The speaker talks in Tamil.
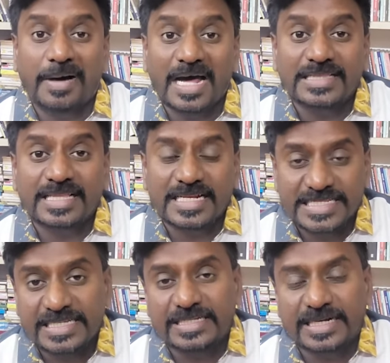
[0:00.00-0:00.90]
பார்த்த
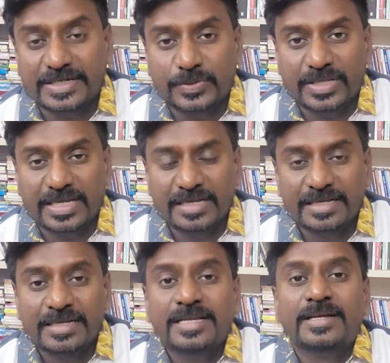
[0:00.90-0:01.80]
ரசிகர்களினுடைய
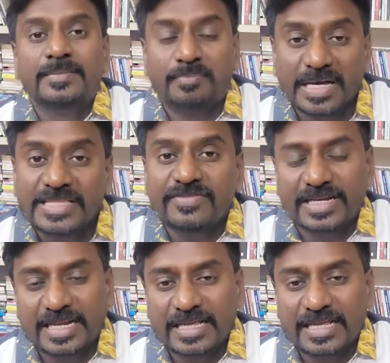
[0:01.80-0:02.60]
பதிவு